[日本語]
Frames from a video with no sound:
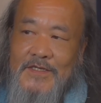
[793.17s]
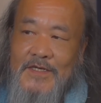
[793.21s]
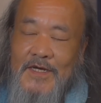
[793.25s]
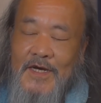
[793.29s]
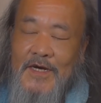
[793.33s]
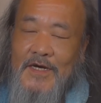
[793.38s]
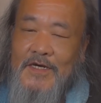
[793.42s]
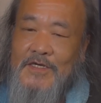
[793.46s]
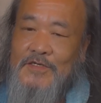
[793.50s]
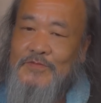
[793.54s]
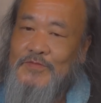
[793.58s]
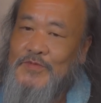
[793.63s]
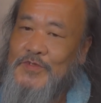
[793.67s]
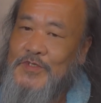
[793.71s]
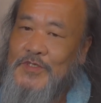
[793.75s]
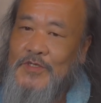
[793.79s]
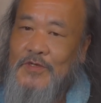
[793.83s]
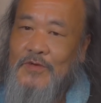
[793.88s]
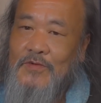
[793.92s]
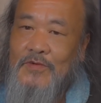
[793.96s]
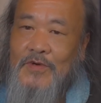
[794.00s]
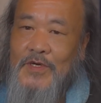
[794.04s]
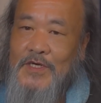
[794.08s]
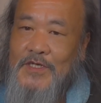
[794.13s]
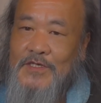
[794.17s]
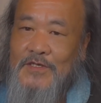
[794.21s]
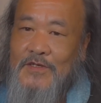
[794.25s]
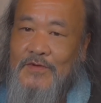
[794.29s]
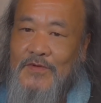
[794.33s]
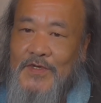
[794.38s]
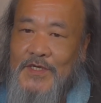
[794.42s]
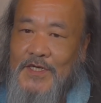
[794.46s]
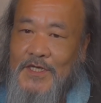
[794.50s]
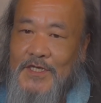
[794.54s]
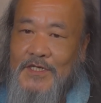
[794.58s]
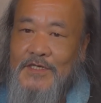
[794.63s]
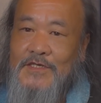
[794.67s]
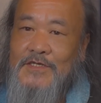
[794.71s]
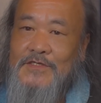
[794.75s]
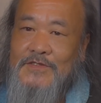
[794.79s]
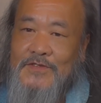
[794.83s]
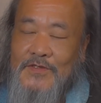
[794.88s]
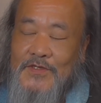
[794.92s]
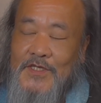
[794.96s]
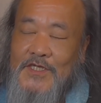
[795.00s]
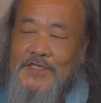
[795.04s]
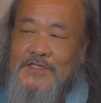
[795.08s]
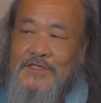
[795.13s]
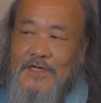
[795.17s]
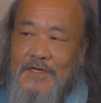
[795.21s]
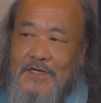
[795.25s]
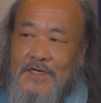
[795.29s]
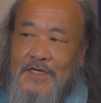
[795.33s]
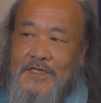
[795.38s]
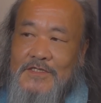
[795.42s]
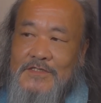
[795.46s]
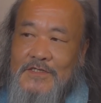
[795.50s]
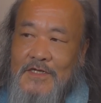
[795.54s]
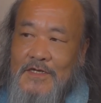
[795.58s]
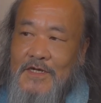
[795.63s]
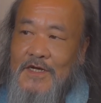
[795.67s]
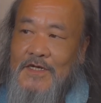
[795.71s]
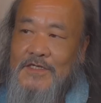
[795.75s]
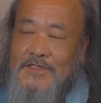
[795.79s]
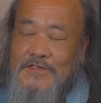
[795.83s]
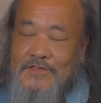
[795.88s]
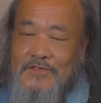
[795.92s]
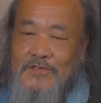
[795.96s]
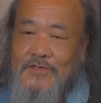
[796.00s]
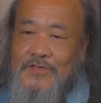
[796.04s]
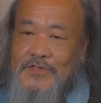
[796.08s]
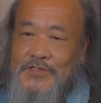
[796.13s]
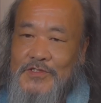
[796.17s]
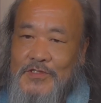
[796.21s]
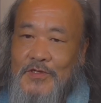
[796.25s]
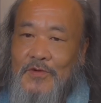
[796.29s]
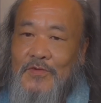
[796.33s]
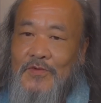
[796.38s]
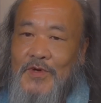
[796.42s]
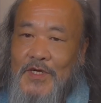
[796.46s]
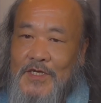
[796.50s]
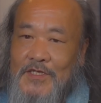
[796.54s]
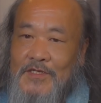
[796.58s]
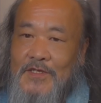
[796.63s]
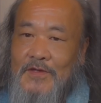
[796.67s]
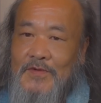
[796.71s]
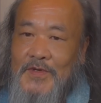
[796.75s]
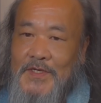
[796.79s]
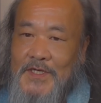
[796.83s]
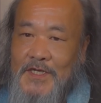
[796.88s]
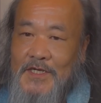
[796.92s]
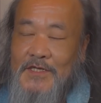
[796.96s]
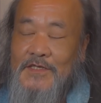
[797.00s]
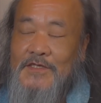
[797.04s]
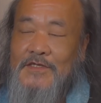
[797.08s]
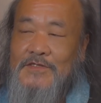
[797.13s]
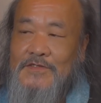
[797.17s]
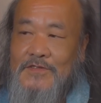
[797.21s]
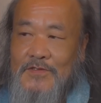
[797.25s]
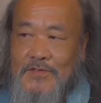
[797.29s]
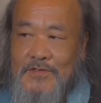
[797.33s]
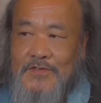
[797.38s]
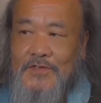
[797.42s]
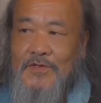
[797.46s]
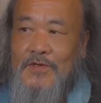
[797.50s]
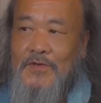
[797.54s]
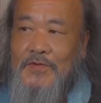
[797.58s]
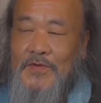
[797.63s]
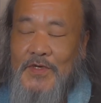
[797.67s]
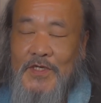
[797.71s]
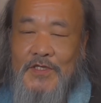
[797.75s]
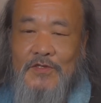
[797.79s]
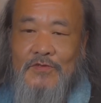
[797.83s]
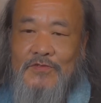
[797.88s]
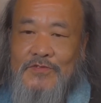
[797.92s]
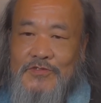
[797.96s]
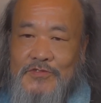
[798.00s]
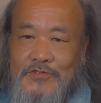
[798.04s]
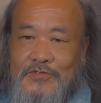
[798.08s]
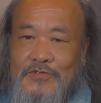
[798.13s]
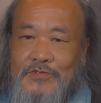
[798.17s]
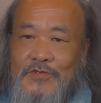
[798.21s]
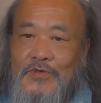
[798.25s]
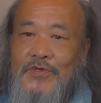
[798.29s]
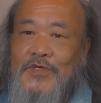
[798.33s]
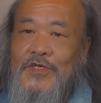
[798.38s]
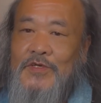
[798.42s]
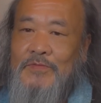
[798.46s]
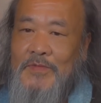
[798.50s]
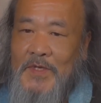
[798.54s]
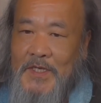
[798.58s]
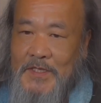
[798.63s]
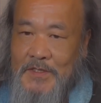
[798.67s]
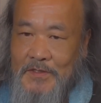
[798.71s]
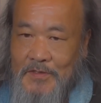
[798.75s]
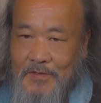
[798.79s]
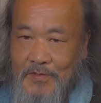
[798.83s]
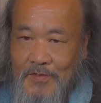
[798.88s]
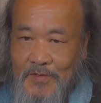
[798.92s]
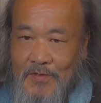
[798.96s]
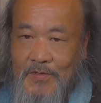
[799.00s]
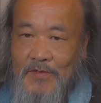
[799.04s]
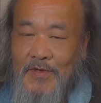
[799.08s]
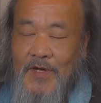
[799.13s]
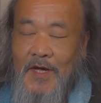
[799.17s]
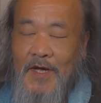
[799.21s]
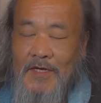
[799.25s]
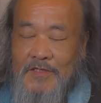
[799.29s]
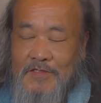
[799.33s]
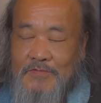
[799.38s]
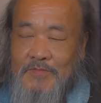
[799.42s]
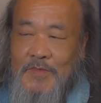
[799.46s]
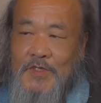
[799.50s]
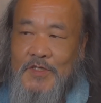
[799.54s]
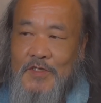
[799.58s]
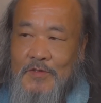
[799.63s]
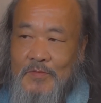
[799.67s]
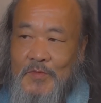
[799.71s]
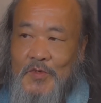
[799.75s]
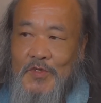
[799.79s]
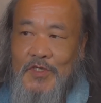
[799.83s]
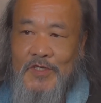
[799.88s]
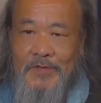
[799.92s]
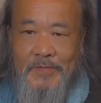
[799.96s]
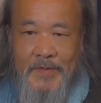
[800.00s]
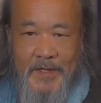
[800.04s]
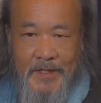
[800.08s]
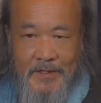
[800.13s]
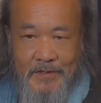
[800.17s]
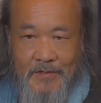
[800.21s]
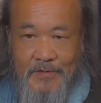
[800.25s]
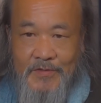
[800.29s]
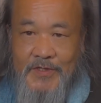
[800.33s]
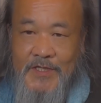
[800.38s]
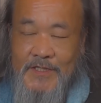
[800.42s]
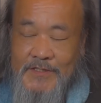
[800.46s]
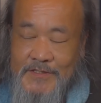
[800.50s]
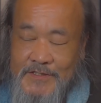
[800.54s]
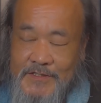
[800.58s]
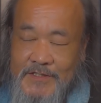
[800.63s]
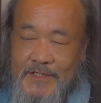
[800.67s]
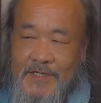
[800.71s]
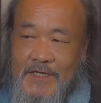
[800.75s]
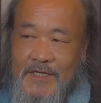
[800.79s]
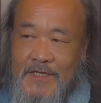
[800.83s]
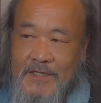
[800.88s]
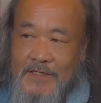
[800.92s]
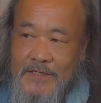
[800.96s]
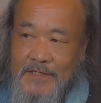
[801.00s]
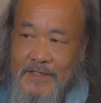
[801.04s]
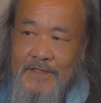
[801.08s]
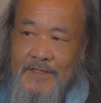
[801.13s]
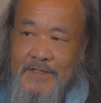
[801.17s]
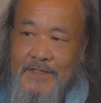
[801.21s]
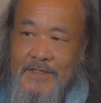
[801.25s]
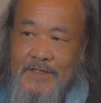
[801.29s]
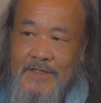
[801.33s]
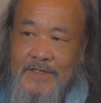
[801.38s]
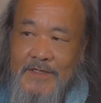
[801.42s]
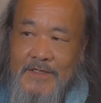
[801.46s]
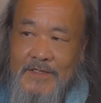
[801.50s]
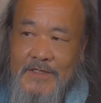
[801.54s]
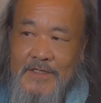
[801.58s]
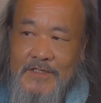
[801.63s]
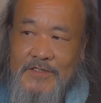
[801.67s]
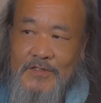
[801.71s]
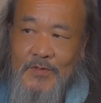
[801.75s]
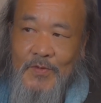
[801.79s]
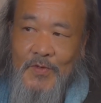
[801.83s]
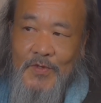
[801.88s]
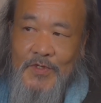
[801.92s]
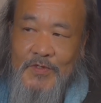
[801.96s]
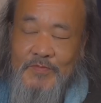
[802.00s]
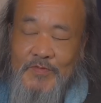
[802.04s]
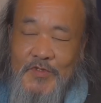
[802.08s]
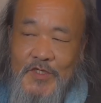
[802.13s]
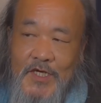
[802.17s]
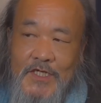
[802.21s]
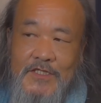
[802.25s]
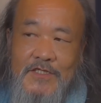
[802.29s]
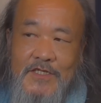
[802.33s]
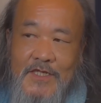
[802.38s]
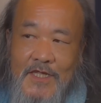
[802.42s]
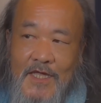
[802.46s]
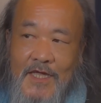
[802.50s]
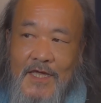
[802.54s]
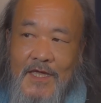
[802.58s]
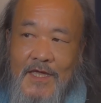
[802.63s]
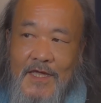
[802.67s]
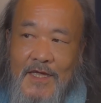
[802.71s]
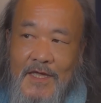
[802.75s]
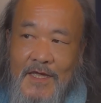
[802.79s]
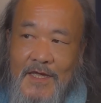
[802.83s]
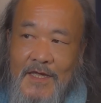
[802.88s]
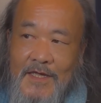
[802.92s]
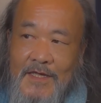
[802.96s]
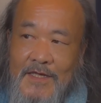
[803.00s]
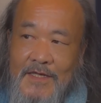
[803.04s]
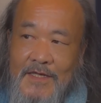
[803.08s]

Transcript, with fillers: RV で終わりではないんですよ。ねさらげさら発動して終わりではないんですよ。それは途中のイベント。あくまでもイベントです。で、そこに向かって、